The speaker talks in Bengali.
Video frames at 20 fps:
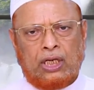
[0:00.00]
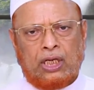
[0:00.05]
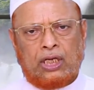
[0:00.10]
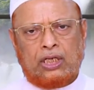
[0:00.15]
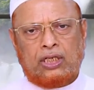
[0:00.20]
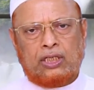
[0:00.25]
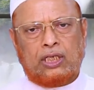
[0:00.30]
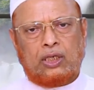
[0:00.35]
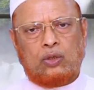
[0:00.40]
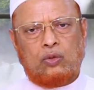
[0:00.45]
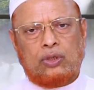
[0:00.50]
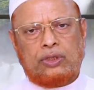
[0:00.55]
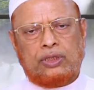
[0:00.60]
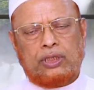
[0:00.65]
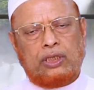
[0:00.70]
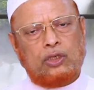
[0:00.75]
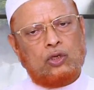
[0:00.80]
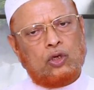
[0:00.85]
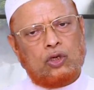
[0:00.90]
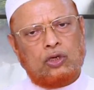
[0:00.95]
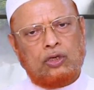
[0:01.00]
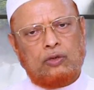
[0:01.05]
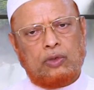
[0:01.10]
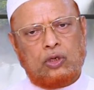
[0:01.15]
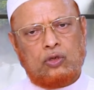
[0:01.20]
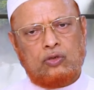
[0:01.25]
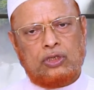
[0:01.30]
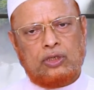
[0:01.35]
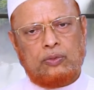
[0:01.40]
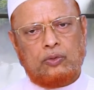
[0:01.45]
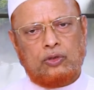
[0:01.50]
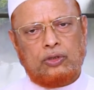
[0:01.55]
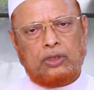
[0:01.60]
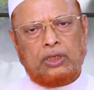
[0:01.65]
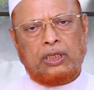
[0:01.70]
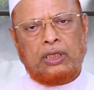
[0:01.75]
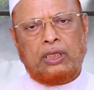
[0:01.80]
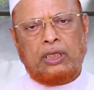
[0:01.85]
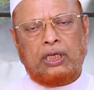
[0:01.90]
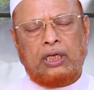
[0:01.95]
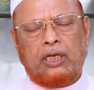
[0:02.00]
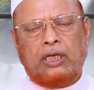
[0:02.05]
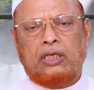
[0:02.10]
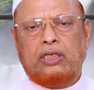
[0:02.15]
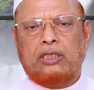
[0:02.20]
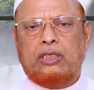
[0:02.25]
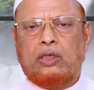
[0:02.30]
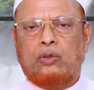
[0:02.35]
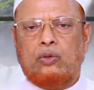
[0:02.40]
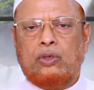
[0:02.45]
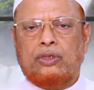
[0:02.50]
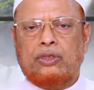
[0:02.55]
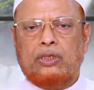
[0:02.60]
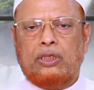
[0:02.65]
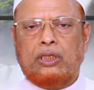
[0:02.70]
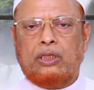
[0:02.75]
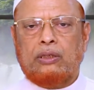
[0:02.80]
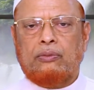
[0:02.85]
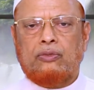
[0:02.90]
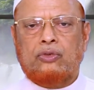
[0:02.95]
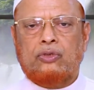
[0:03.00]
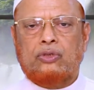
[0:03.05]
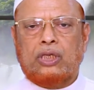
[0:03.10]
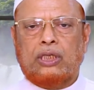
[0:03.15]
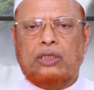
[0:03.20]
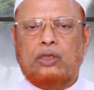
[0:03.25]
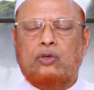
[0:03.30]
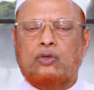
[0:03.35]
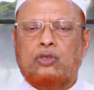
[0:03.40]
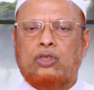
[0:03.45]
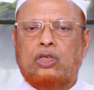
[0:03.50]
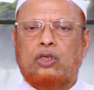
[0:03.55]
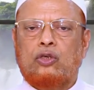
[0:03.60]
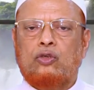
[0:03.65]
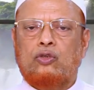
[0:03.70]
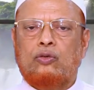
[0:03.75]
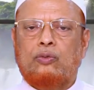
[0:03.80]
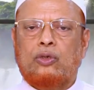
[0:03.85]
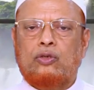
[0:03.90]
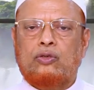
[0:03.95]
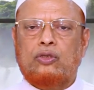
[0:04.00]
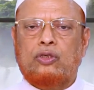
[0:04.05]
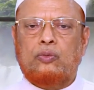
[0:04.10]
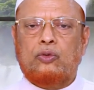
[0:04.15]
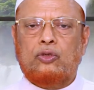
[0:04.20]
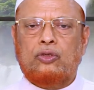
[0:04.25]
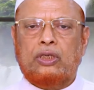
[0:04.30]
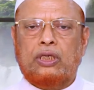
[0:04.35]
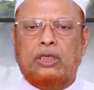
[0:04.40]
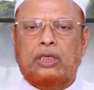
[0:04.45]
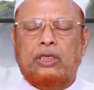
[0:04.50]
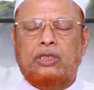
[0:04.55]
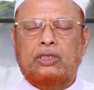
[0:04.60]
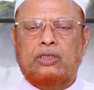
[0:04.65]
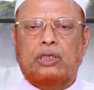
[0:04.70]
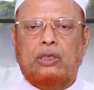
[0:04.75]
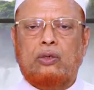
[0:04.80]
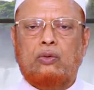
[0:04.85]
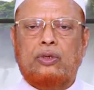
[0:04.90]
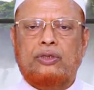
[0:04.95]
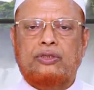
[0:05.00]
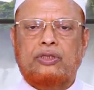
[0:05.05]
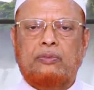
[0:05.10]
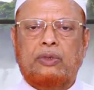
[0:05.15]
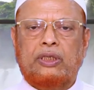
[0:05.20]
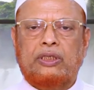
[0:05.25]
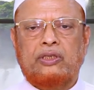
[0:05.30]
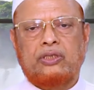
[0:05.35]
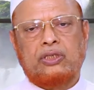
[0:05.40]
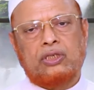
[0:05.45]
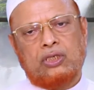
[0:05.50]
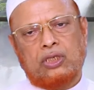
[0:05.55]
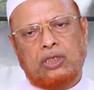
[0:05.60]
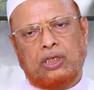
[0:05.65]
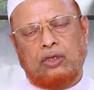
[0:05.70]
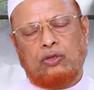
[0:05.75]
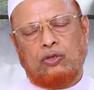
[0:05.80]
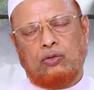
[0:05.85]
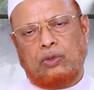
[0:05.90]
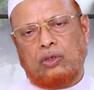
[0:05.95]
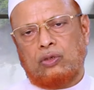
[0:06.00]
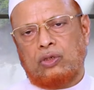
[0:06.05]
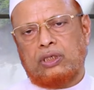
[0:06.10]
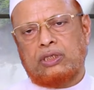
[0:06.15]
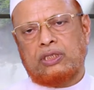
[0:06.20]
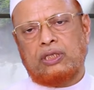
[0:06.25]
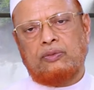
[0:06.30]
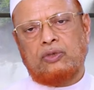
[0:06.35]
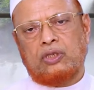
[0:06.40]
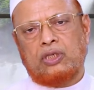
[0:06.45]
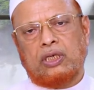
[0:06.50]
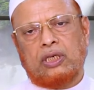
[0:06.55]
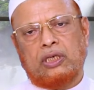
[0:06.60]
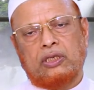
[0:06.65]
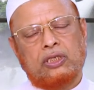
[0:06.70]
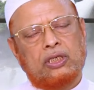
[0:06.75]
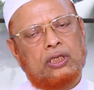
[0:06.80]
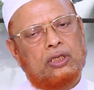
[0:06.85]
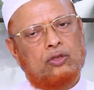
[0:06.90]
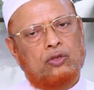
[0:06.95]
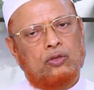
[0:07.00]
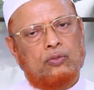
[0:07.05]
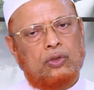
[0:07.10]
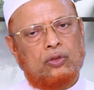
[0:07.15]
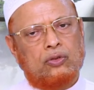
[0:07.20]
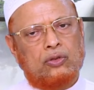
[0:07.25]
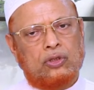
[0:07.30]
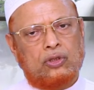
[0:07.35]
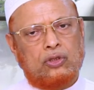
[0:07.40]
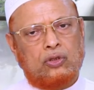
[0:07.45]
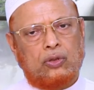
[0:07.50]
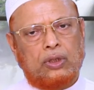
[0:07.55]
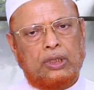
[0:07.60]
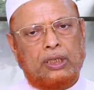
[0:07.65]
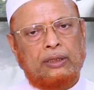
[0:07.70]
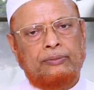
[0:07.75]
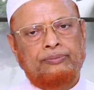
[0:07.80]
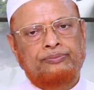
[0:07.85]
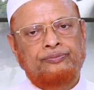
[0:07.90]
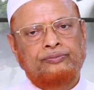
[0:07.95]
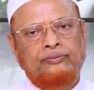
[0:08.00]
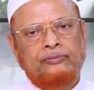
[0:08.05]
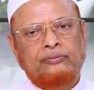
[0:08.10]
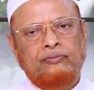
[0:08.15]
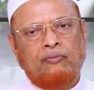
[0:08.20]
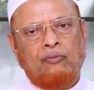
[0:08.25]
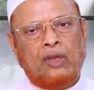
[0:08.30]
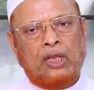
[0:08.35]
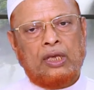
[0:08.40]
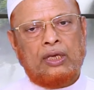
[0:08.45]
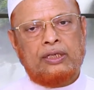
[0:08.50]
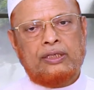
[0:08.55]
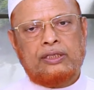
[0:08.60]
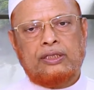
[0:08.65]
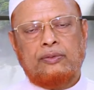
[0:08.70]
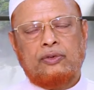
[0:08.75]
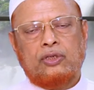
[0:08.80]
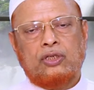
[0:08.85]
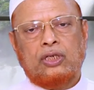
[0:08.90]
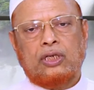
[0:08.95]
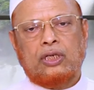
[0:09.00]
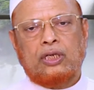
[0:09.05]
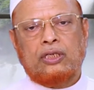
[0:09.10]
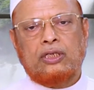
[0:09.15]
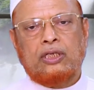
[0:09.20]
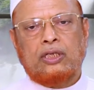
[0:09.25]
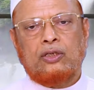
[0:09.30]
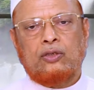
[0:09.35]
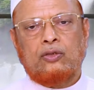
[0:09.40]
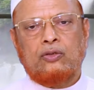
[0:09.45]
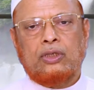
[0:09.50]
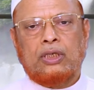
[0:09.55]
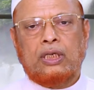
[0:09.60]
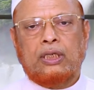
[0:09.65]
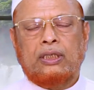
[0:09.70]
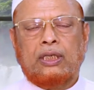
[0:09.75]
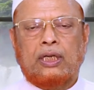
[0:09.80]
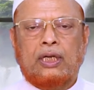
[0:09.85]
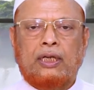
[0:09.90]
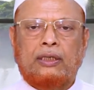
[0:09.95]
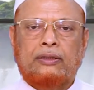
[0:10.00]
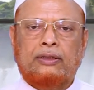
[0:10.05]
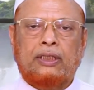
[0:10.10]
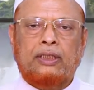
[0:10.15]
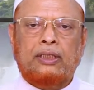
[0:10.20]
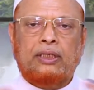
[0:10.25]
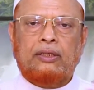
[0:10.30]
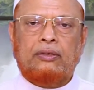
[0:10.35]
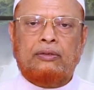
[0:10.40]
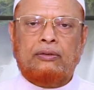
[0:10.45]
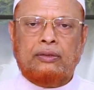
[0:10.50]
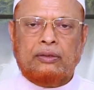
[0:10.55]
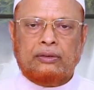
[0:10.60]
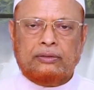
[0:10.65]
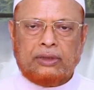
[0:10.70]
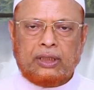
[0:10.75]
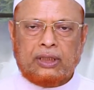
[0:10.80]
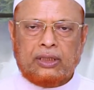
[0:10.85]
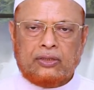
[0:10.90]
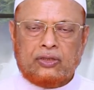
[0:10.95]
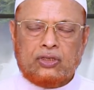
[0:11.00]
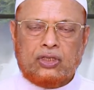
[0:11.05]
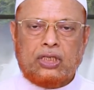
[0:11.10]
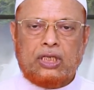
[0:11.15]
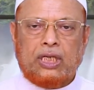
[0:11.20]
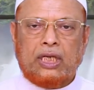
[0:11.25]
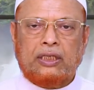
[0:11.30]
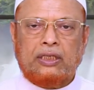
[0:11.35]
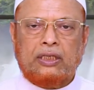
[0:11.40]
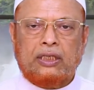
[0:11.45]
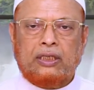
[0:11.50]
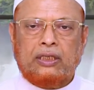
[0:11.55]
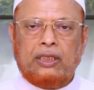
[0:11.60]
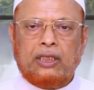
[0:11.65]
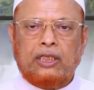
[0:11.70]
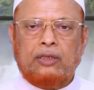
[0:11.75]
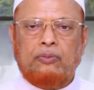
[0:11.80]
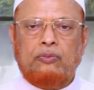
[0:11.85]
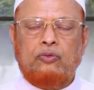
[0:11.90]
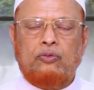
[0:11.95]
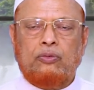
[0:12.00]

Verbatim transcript: এটি চালু আছে নিরক্ষর মানুষদের মধ্যে এটি চালু আছে সাধারণ শিক্ষিত মানুষদের মধ্যে এটি চালু আছে মাদ্রাসা শিক্ষিত মানুষ ইসলামী শিক্ষা শিক্ষিত মানুষদের জন্য ইসলামী শিক্ষা শিক্ষিত যারা তারা তাদের তাদের সিনিয়রদের তাদের